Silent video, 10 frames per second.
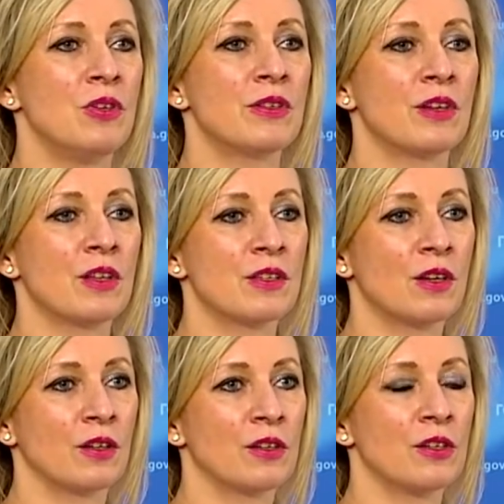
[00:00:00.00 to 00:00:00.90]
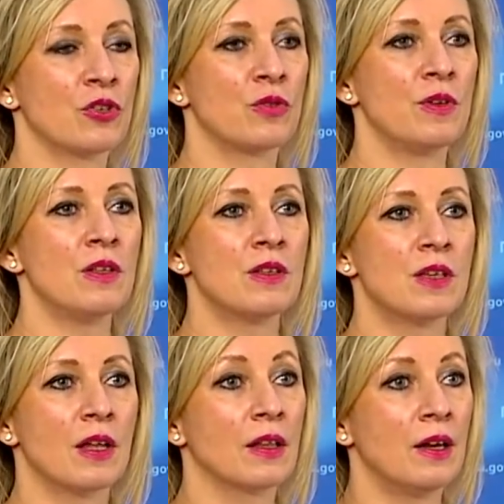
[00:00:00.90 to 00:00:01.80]
министр иностранных дел
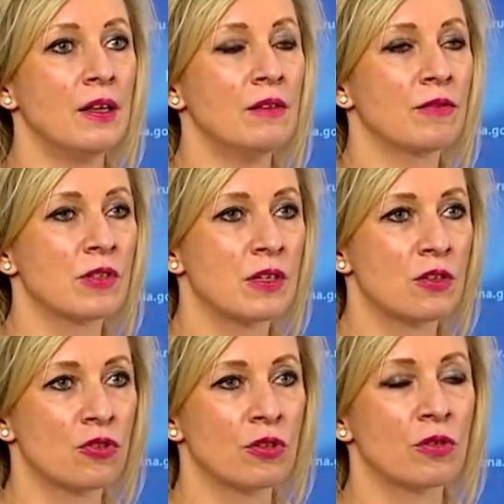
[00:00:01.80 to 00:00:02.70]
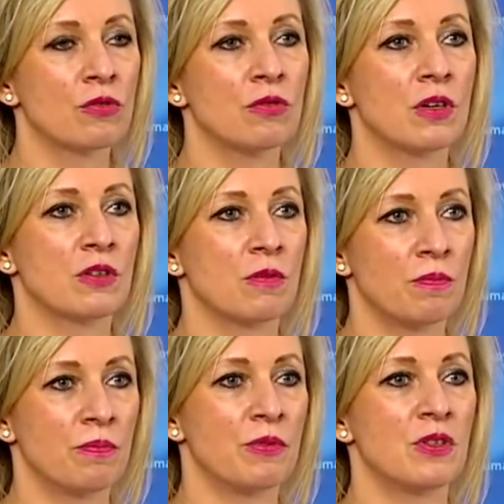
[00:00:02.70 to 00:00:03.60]
Швеции Анна Линд. Вы знаете, что это государство
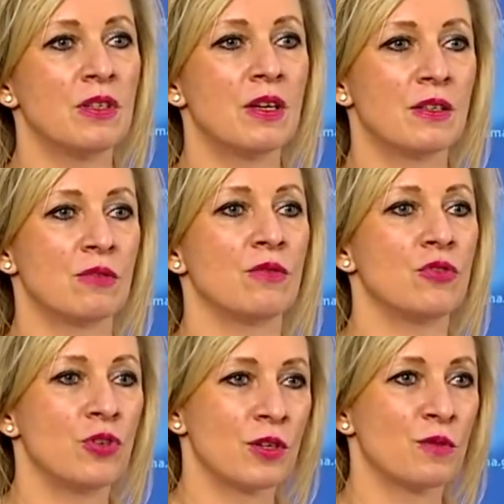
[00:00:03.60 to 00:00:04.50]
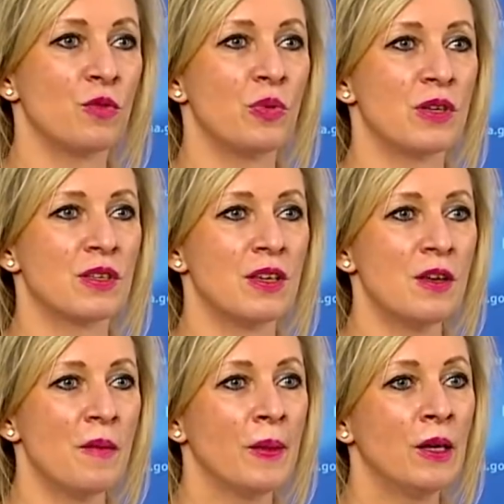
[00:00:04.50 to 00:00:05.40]
председательствует сейчас в
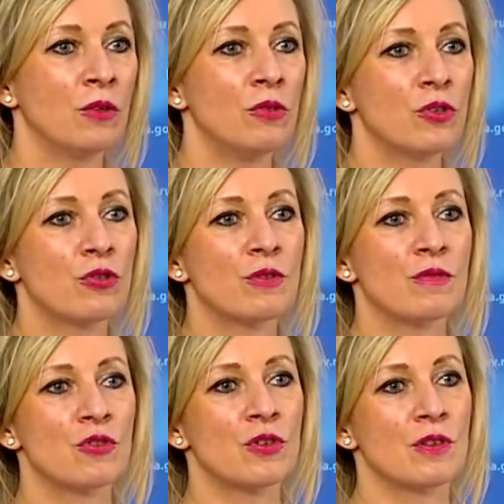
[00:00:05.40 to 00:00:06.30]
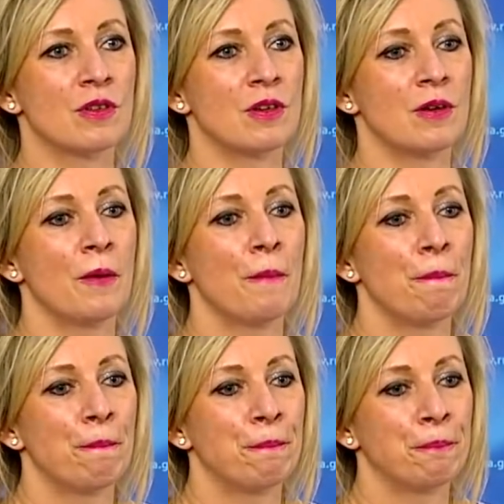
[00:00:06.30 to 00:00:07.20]
УБСЕ. Только что завершился
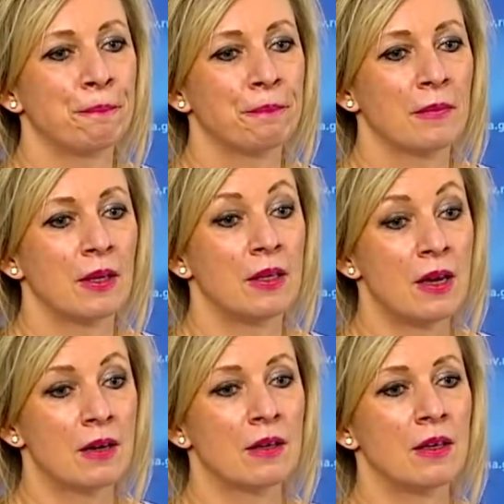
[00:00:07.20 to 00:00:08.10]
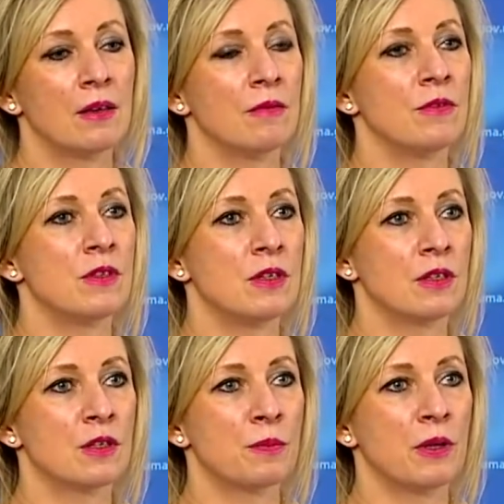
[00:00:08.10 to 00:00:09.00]
яркий
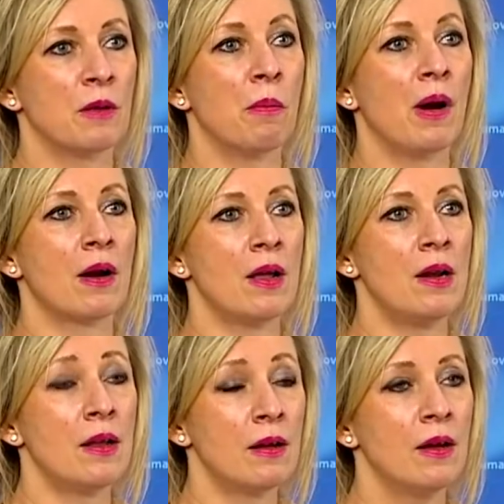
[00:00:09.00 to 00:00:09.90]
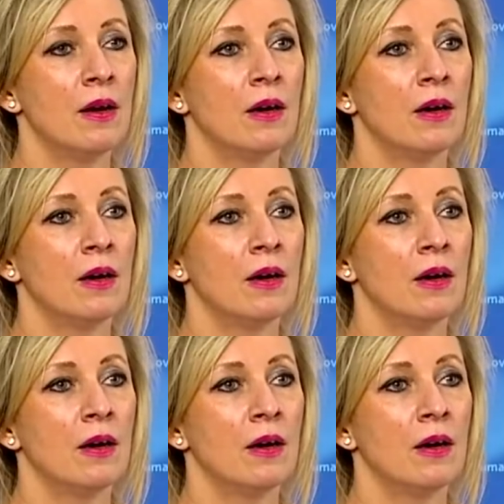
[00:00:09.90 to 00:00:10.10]
визит господина Барреля.